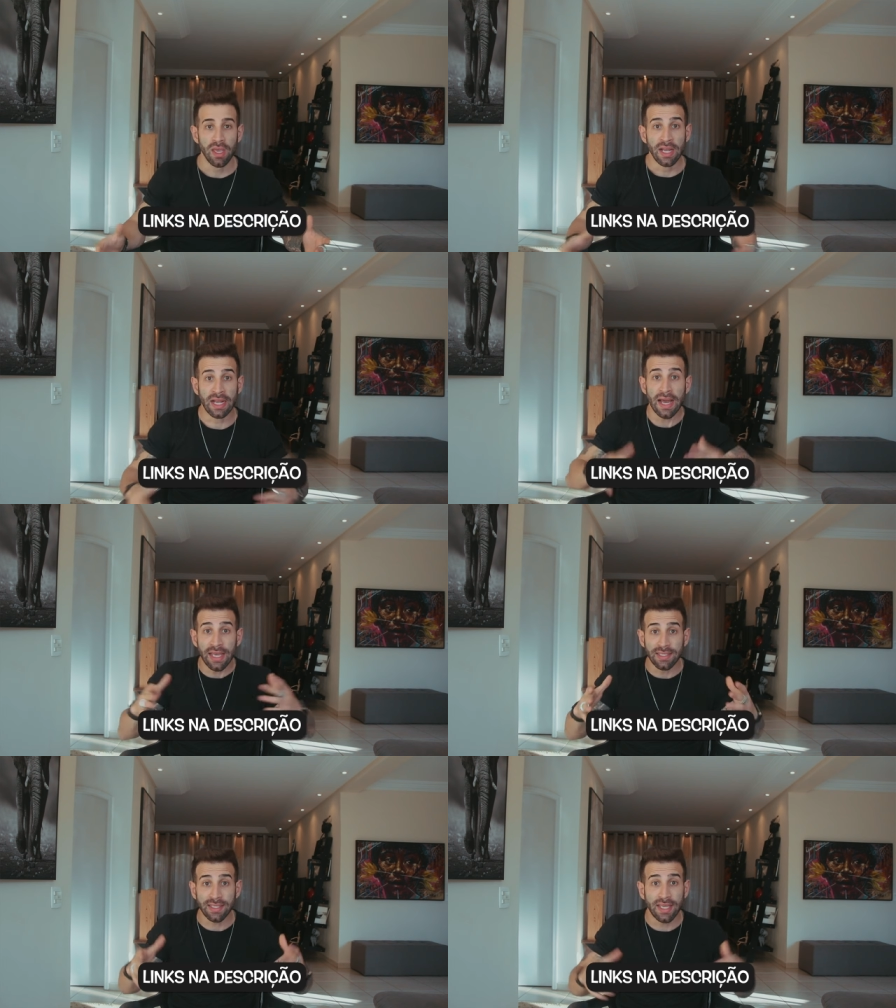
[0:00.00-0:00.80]

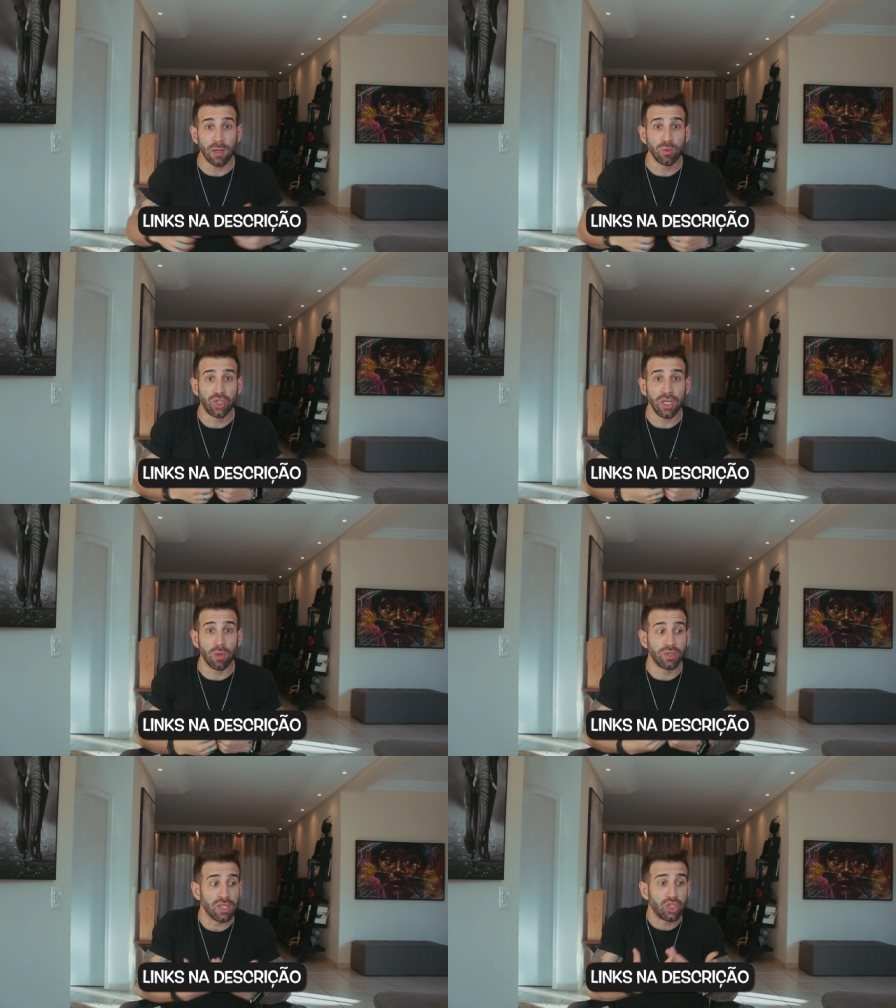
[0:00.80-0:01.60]
Cães que não
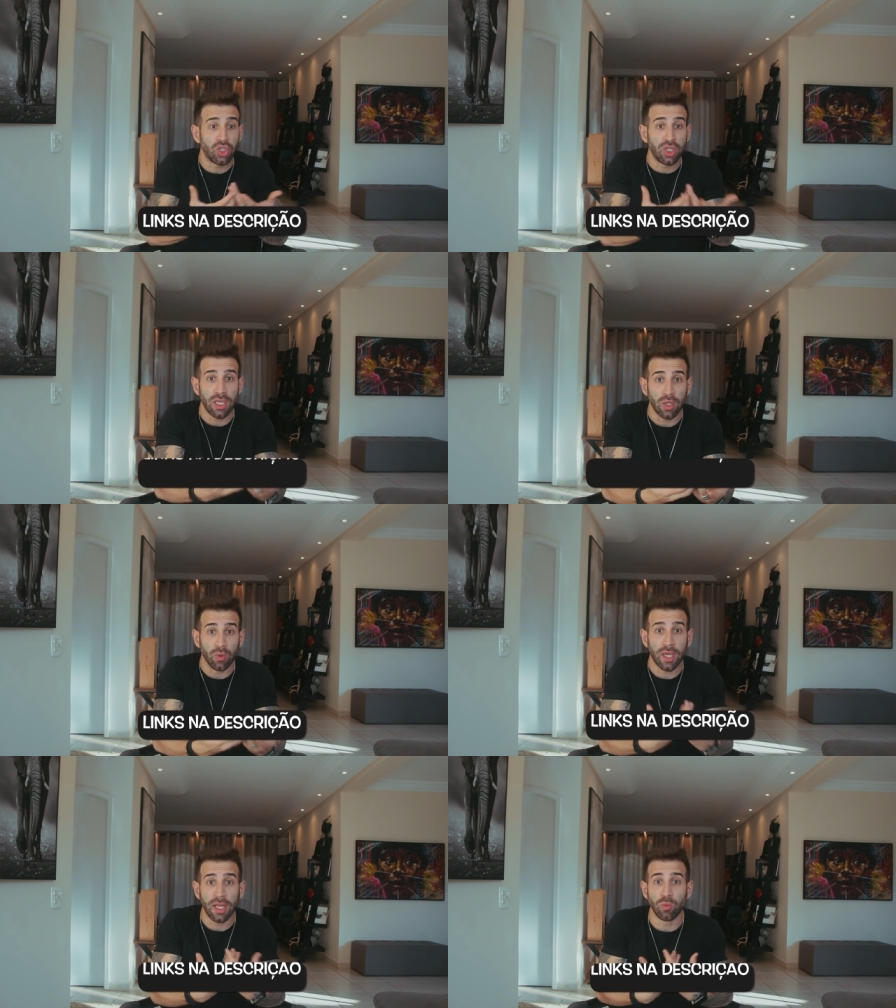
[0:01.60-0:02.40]
tinham destino,
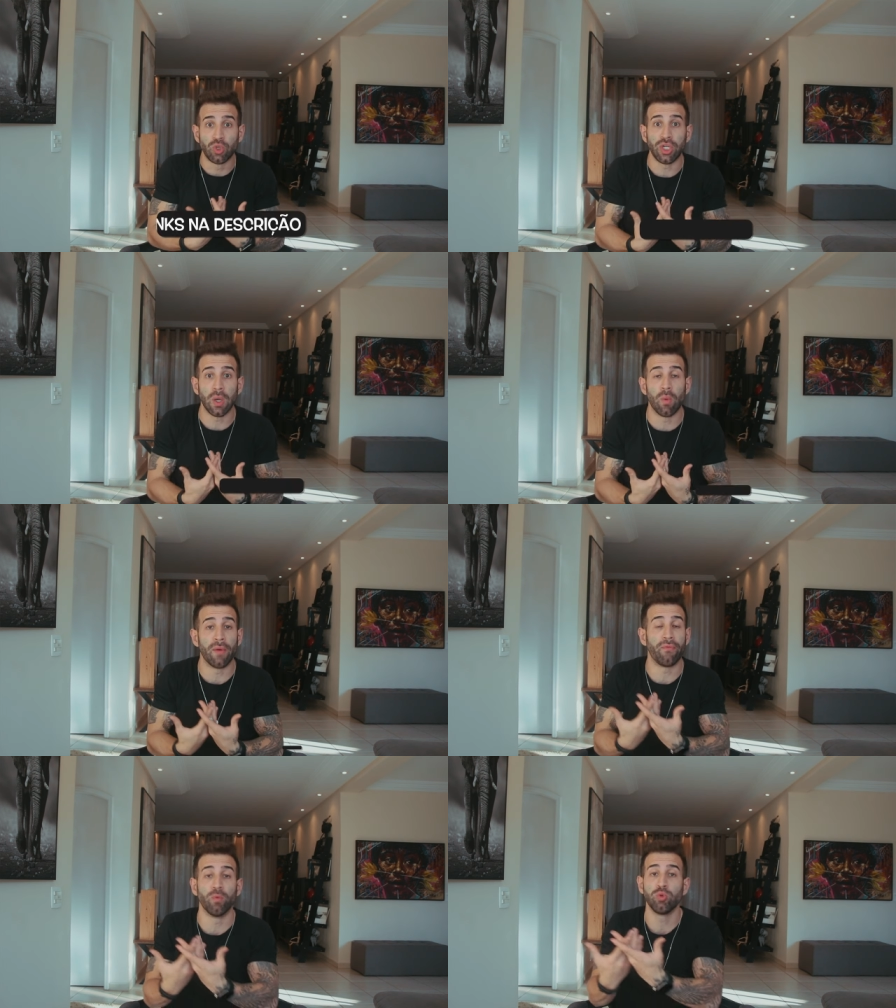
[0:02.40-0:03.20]
que não tinham uma
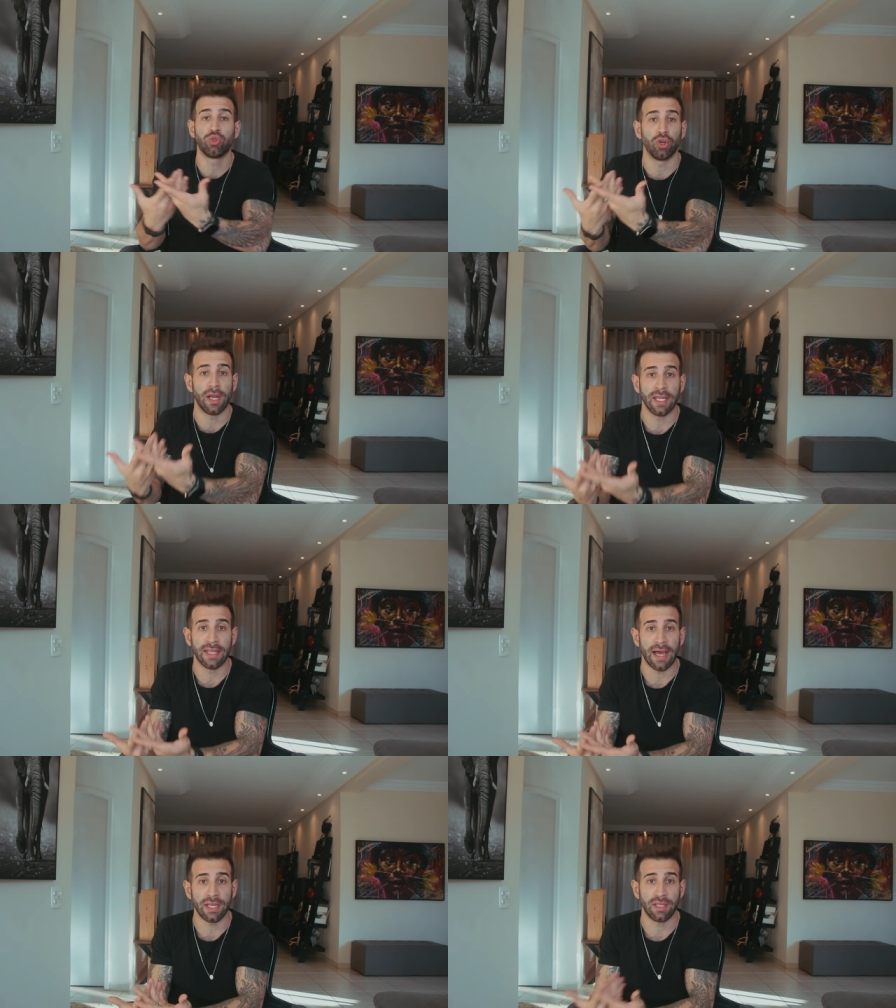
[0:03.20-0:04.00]

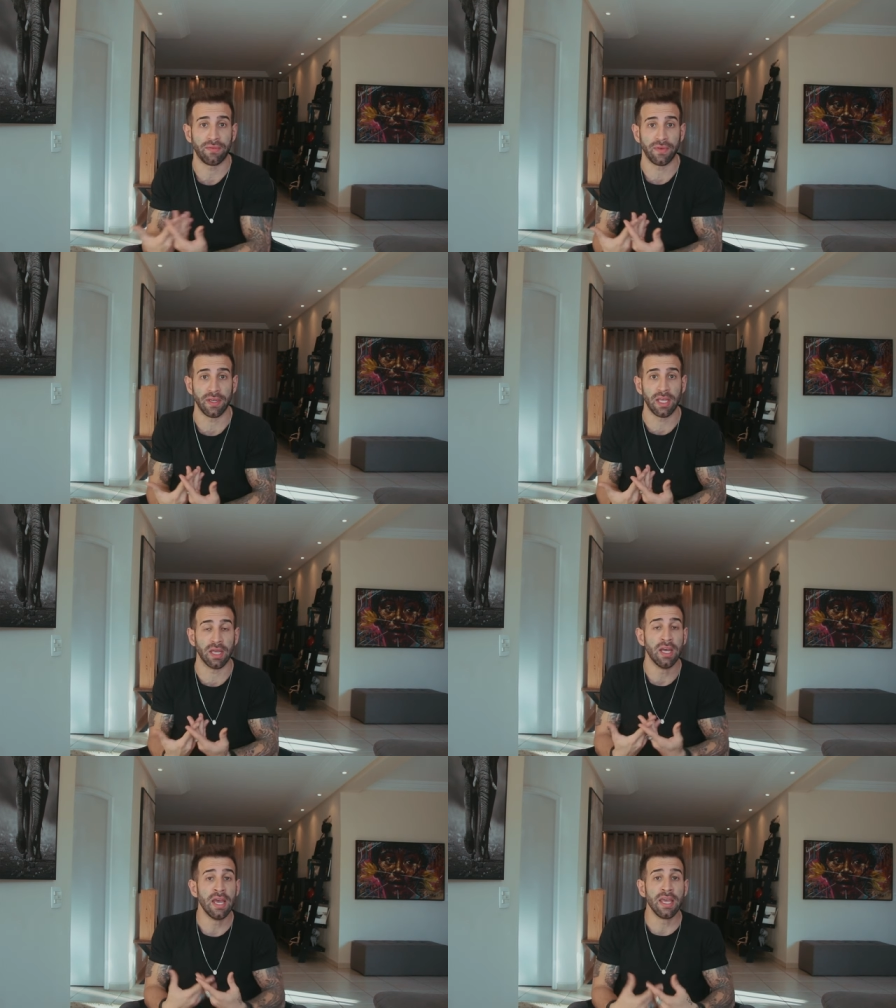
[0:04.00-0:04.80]
funcionalidade
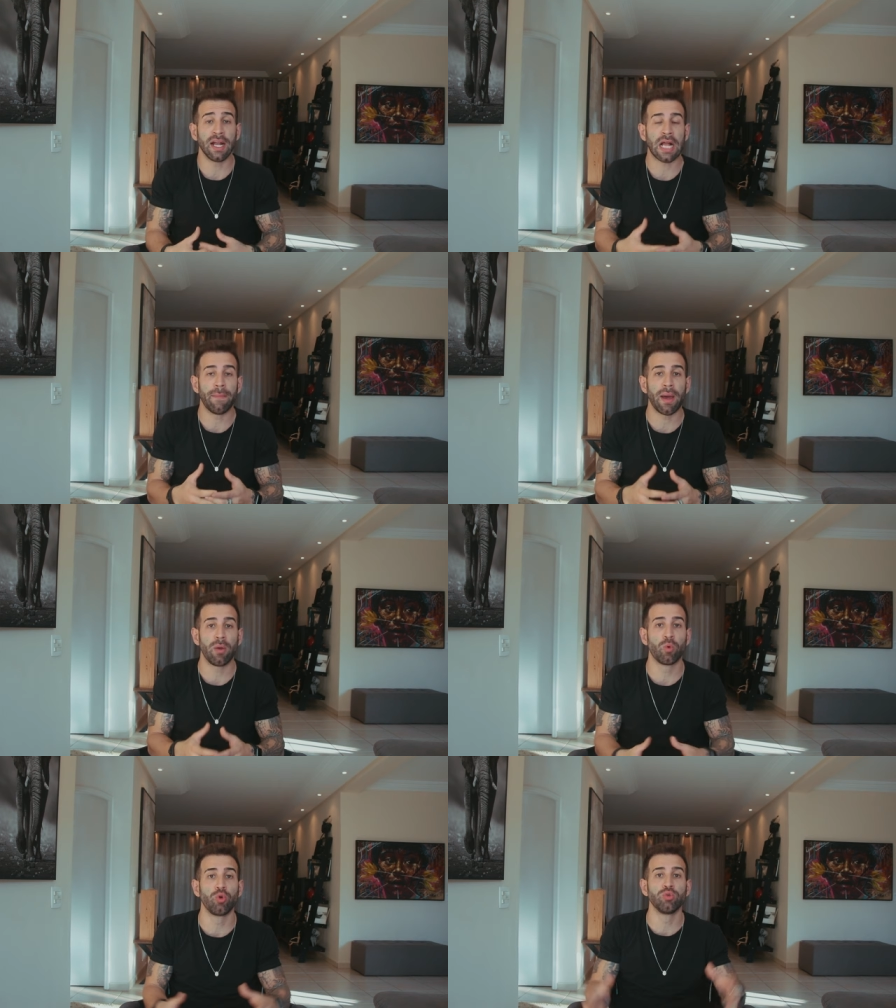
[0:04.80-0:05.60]
definida e
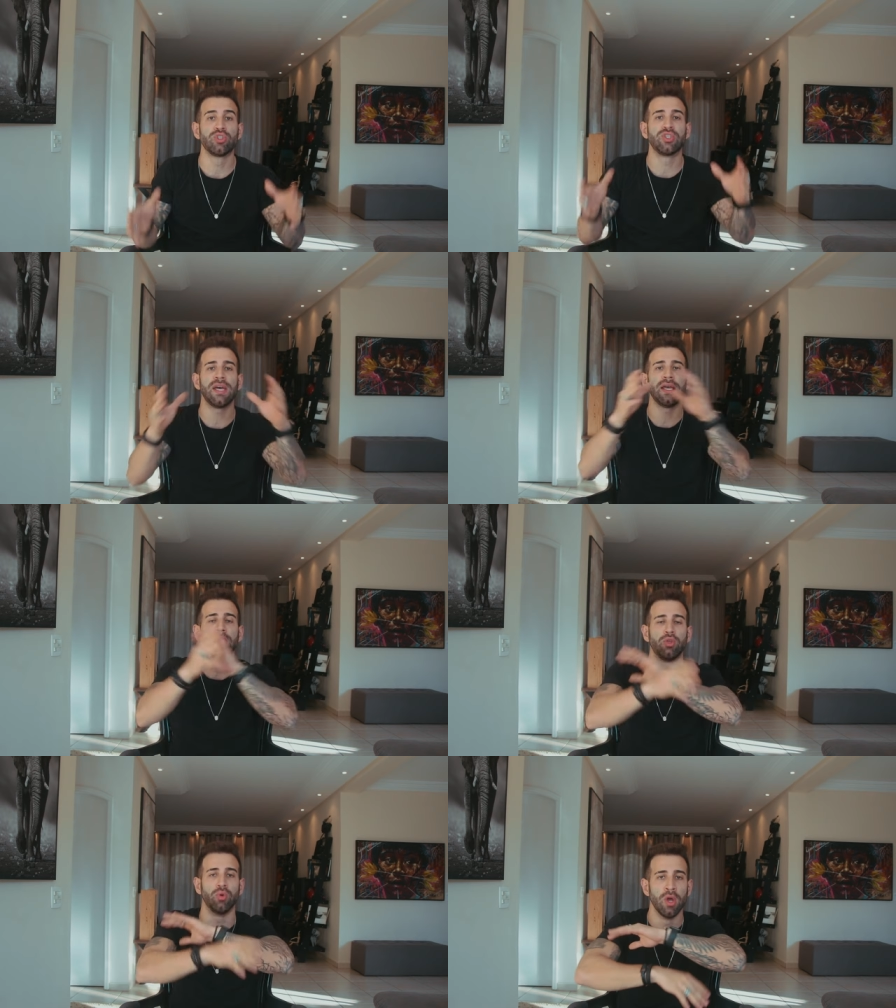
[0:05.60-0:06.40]
acabaram
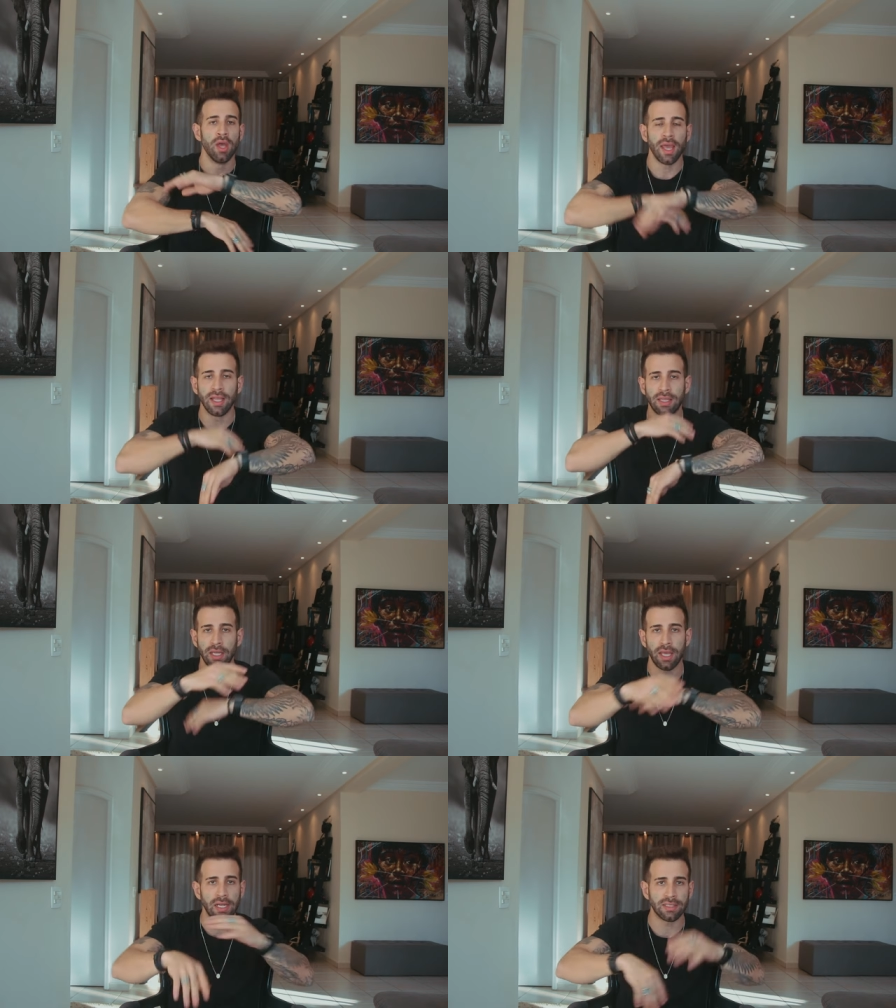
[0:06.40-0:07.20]
cruzando
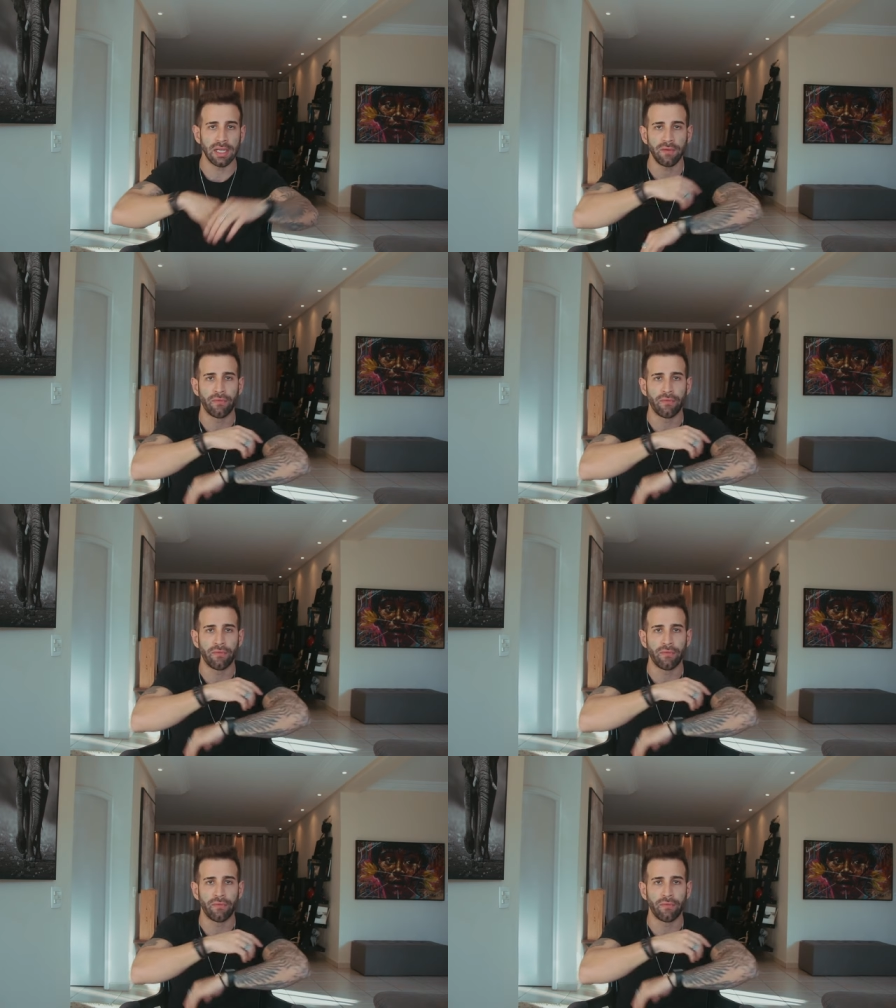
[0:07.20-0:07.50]
entre eles ali,